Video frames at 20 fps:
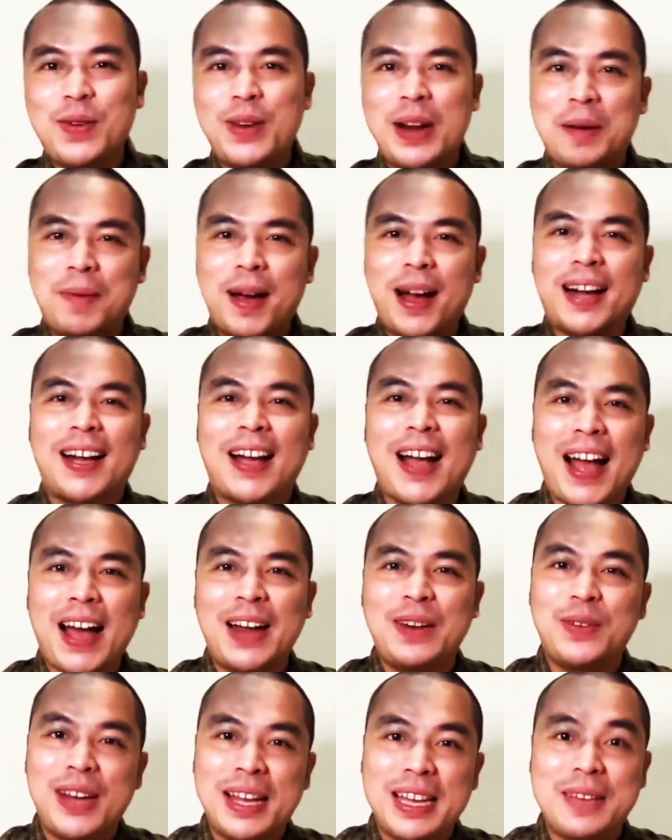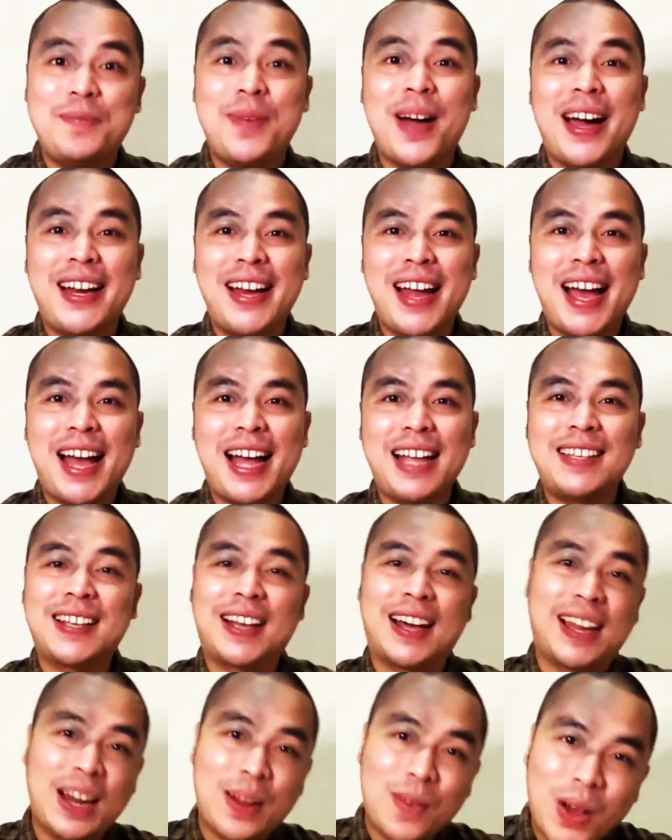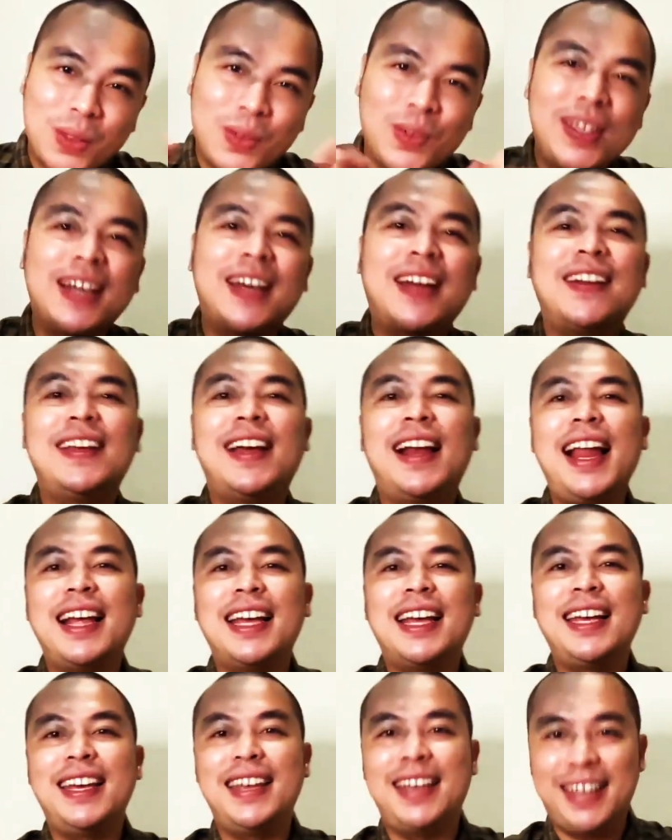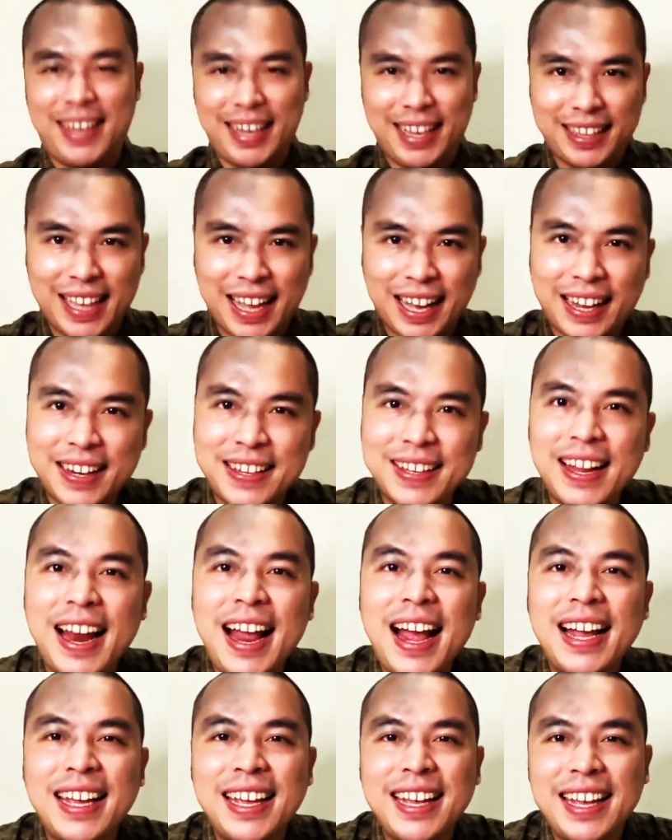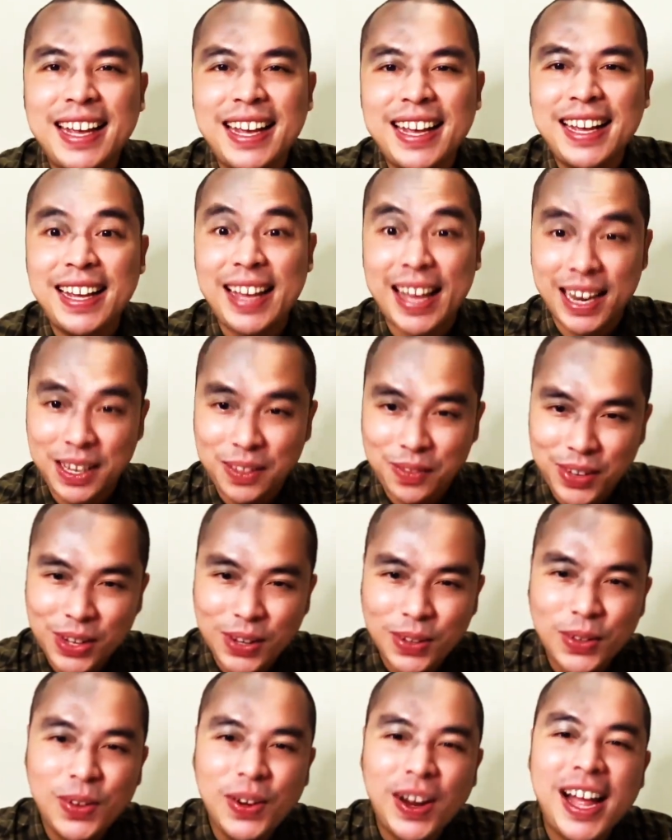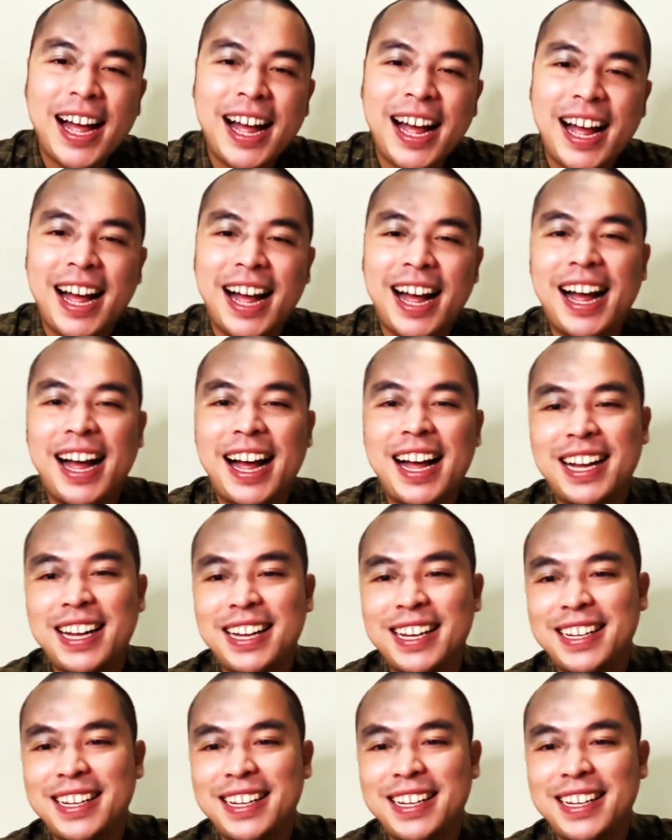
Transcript: udah makan, udah ibadah, sekarang waktunya kerja lagi. Kita kerja lagi. Edit video dulu ah.